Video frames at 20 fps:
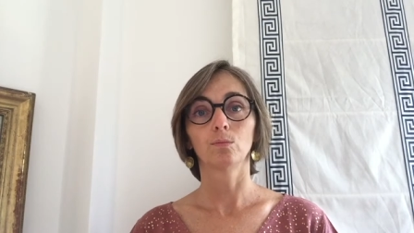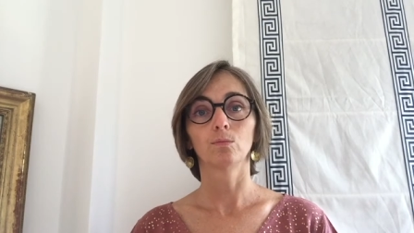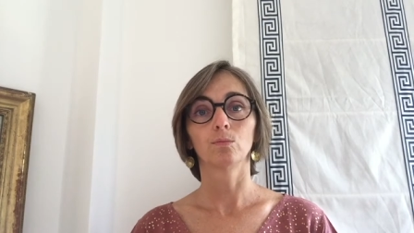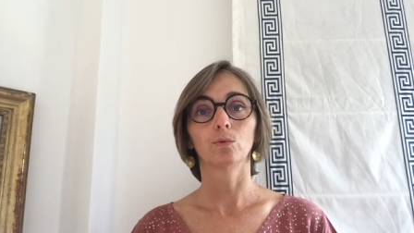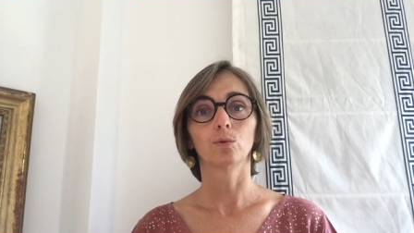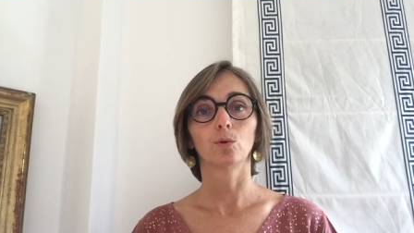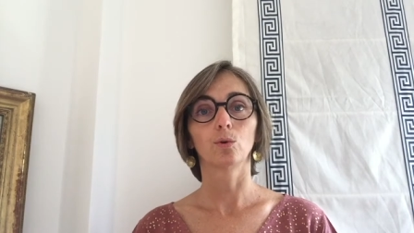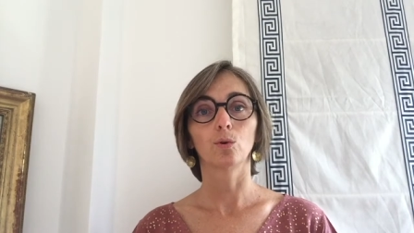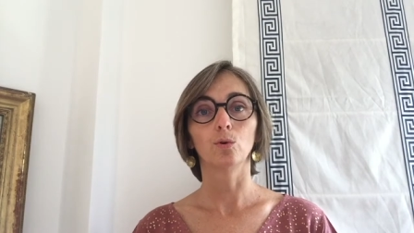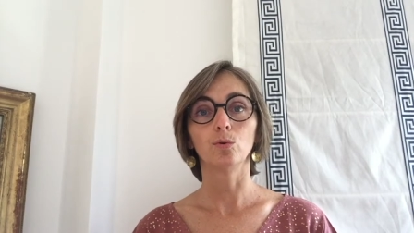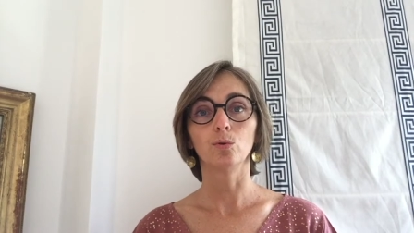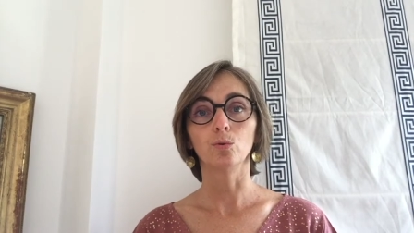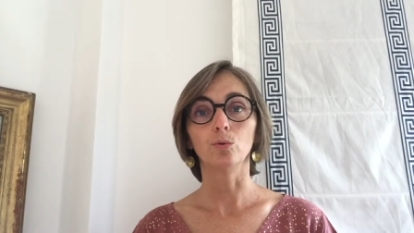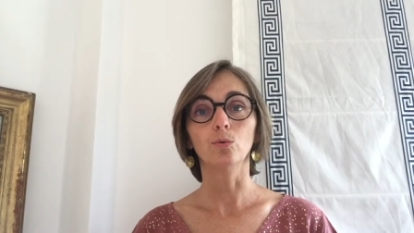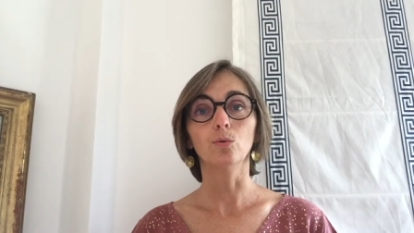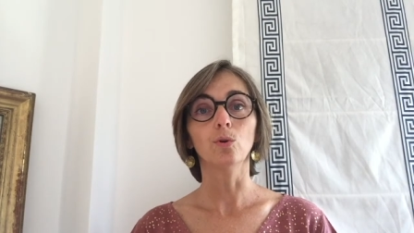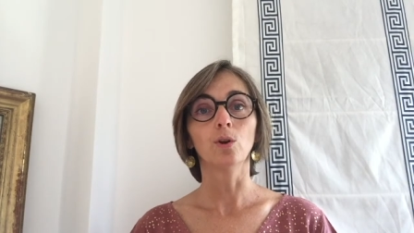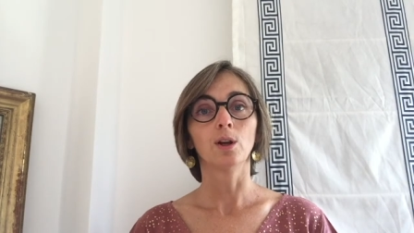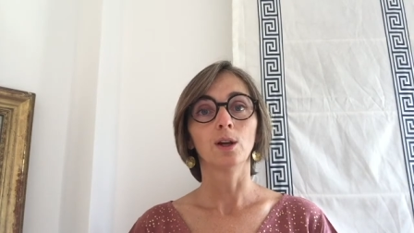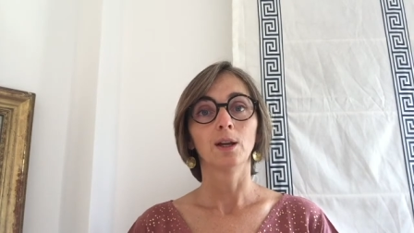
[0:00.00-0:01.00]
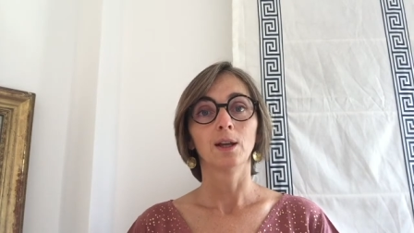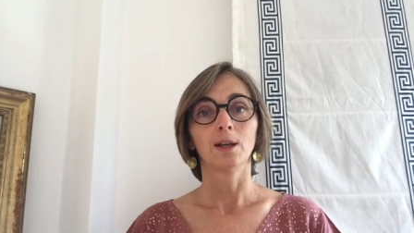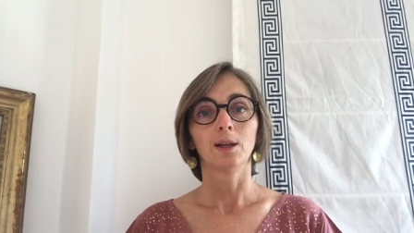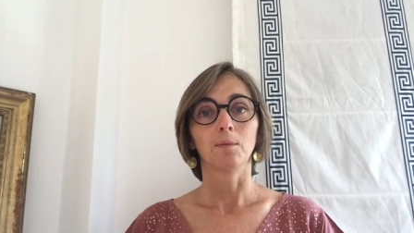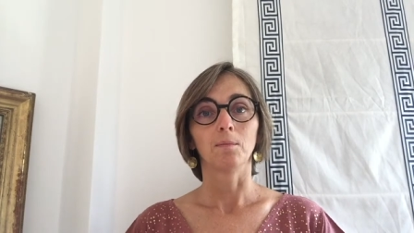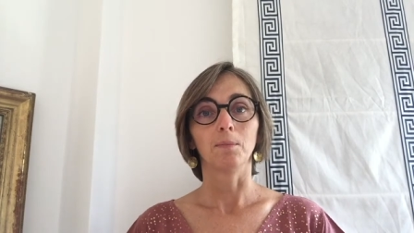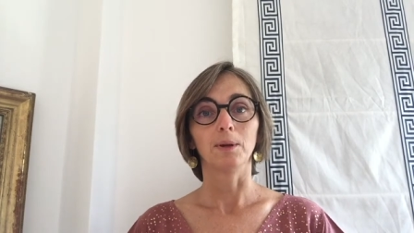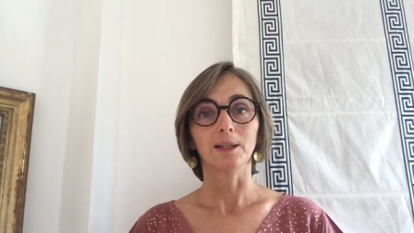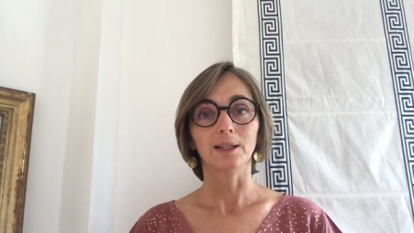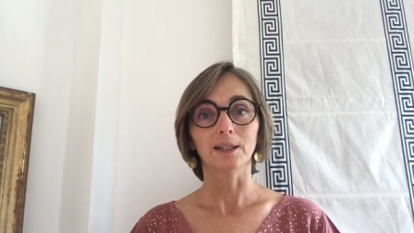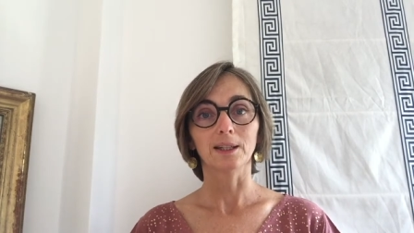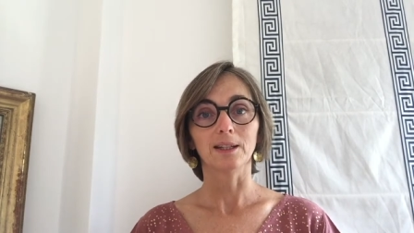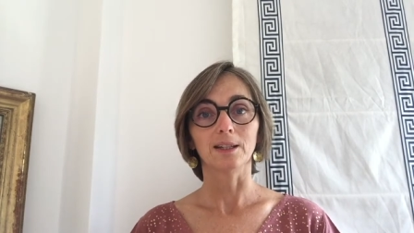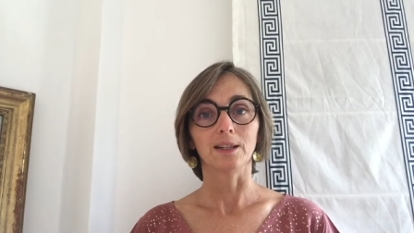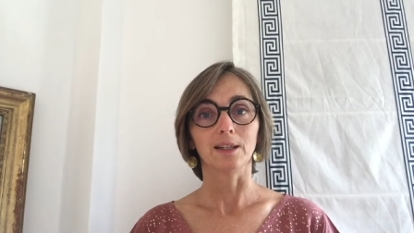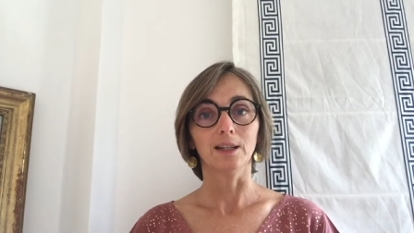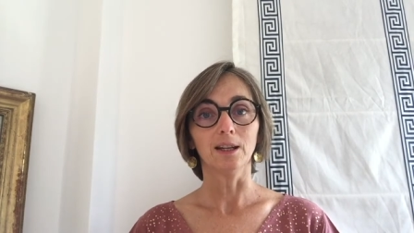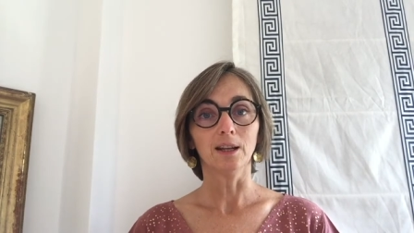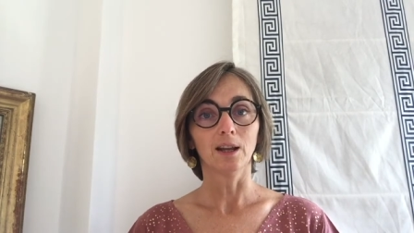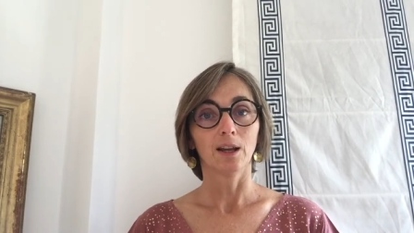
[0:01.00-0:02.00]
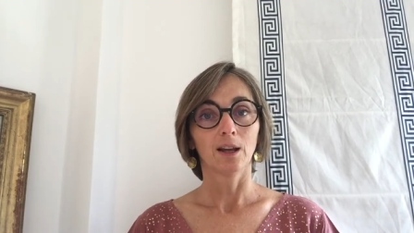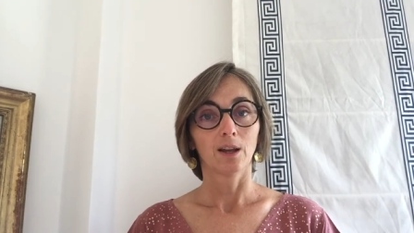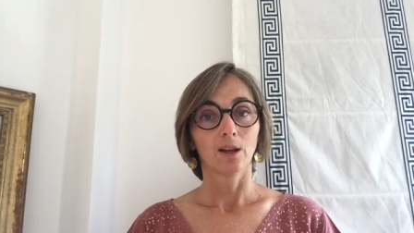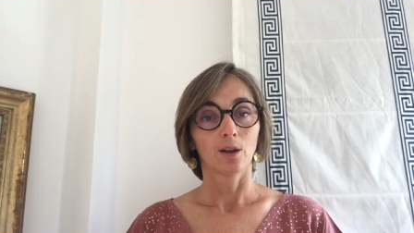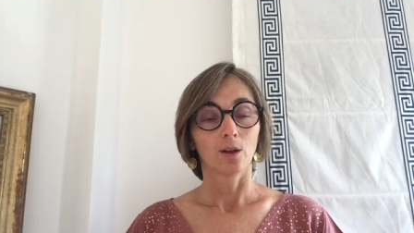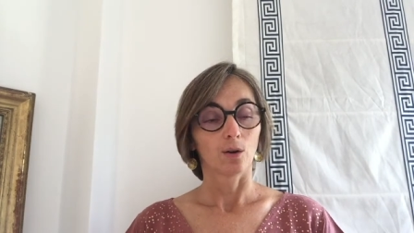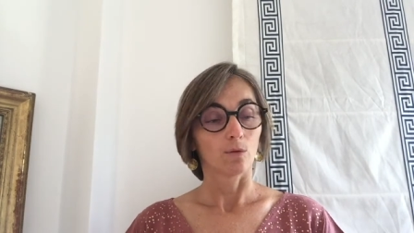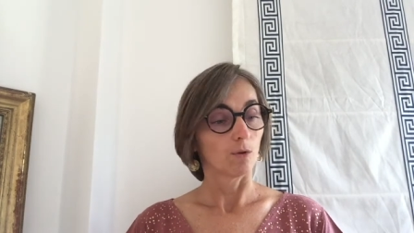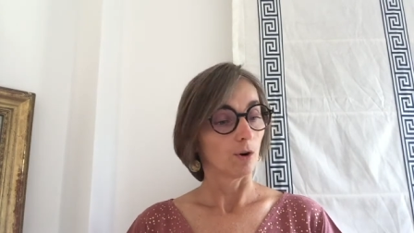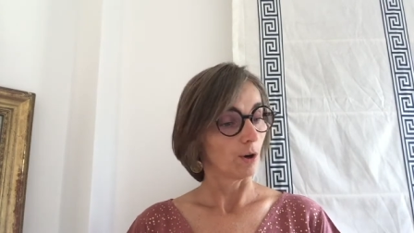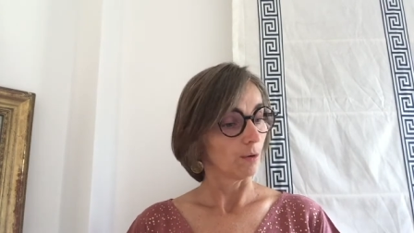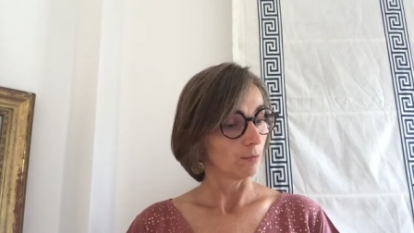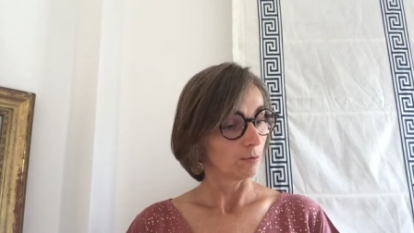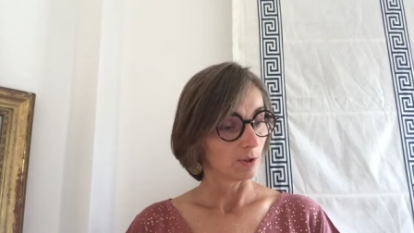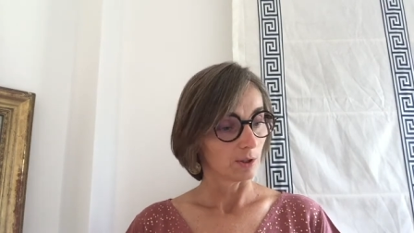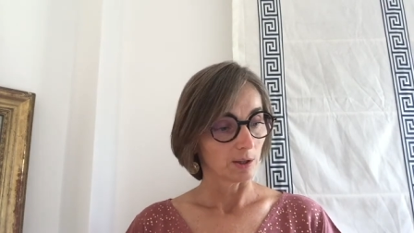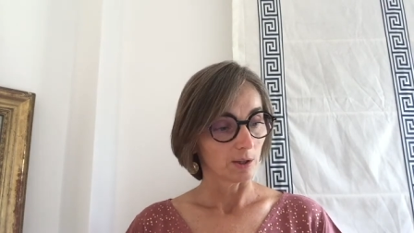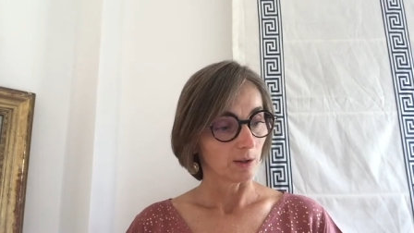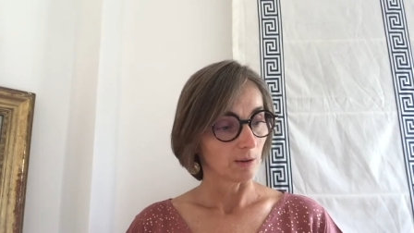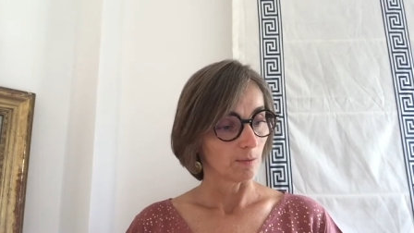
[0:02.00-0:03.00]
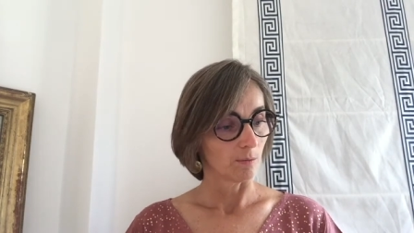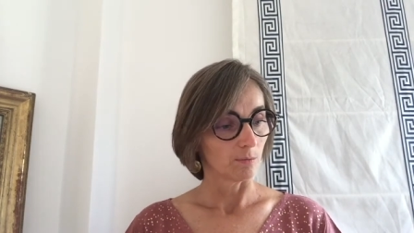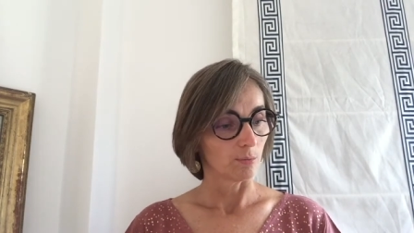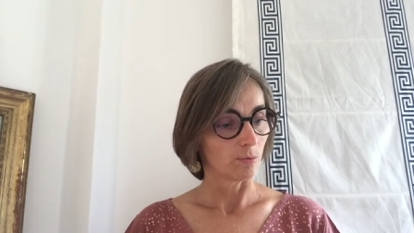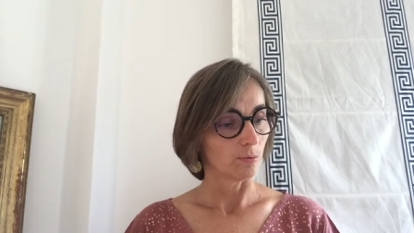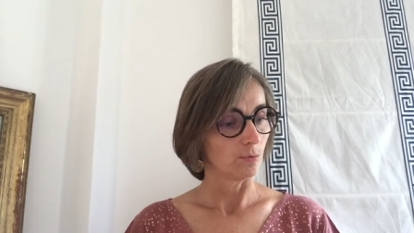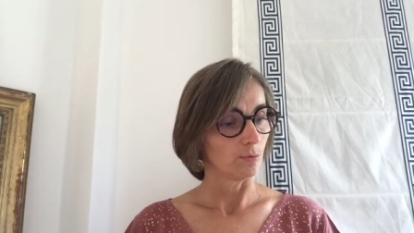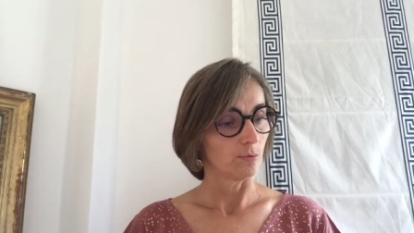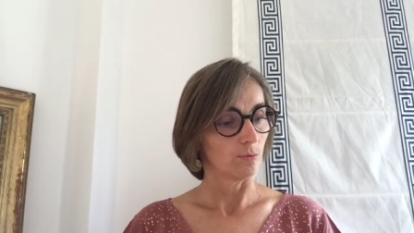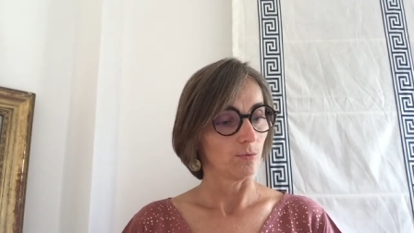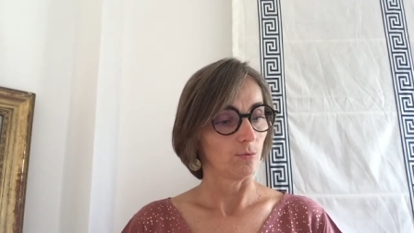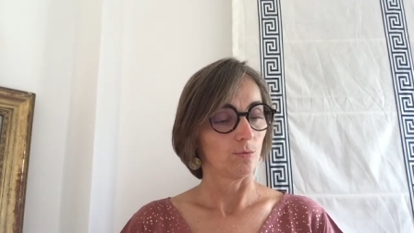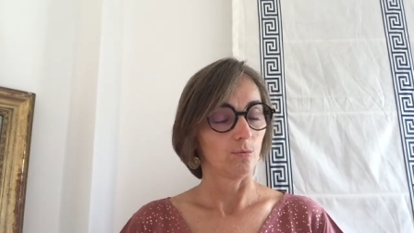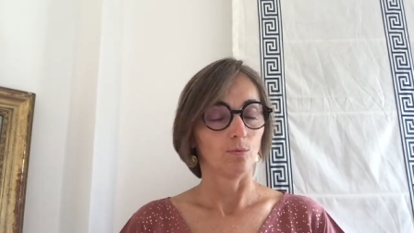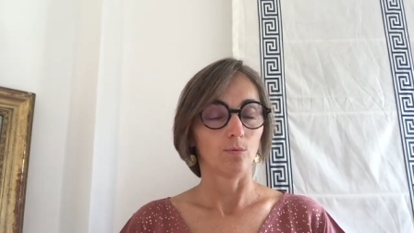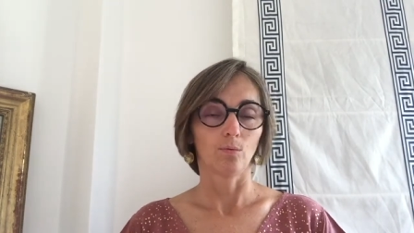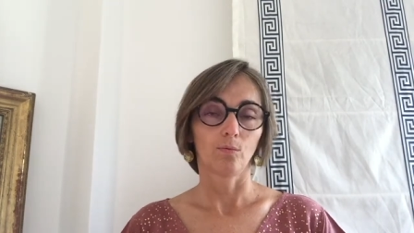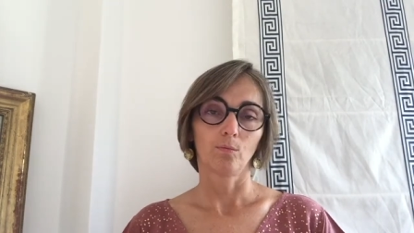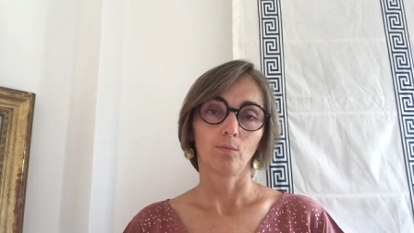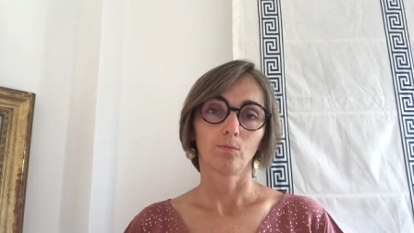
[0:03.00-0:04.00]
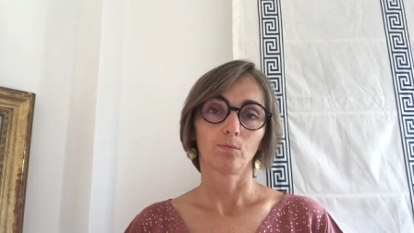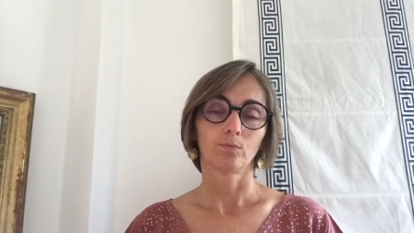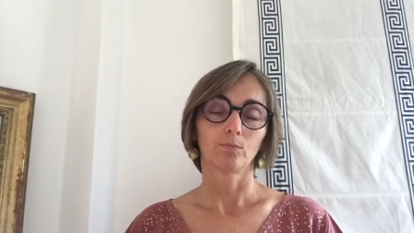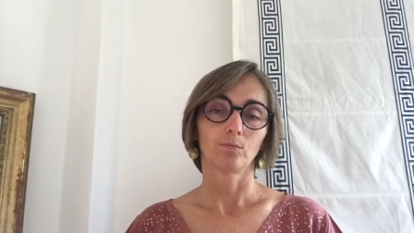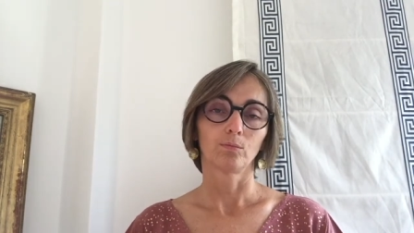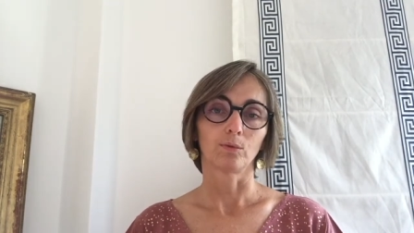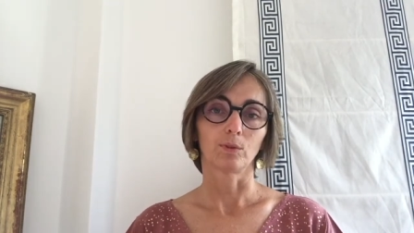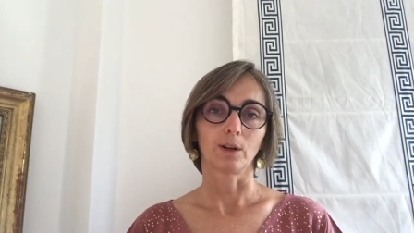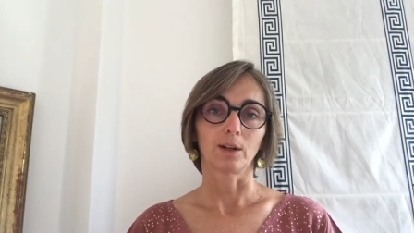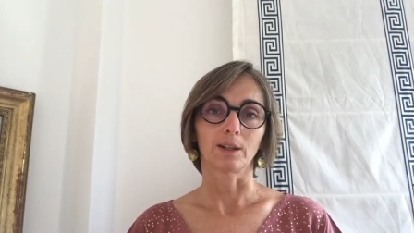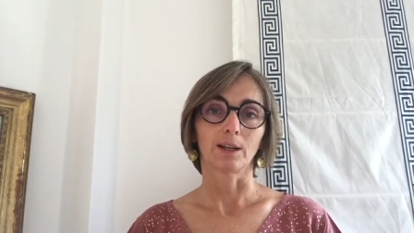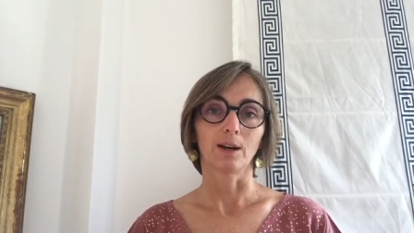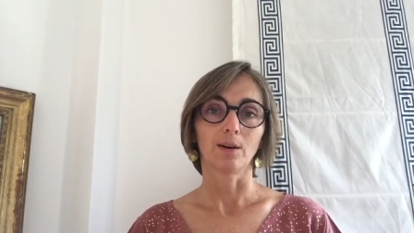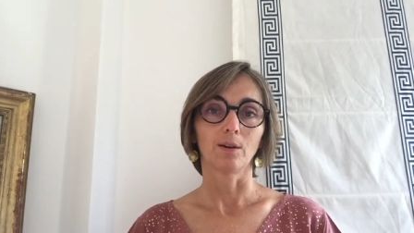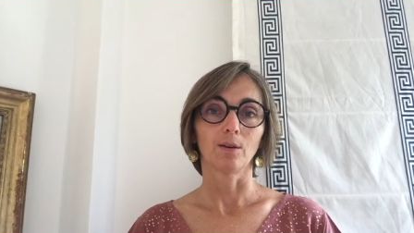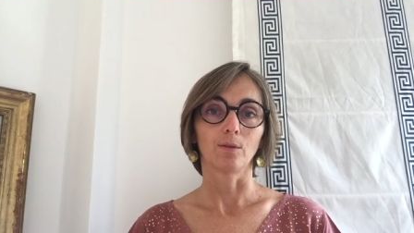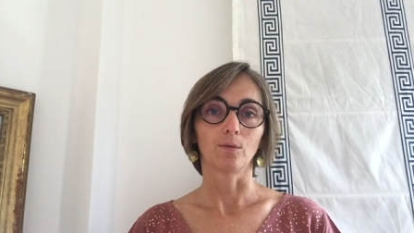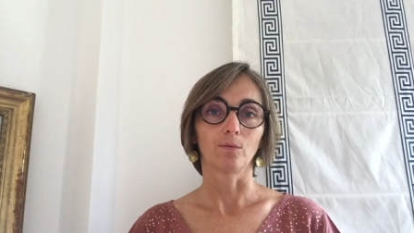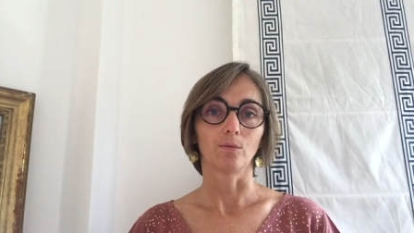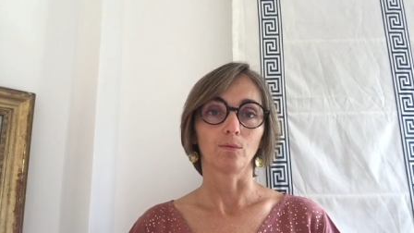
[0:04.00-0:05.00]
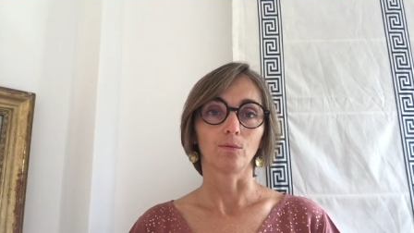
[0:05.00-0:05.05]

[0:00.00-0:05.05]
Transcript: connue, maîtrisée, voilà, qui est plus dans laquelle euh,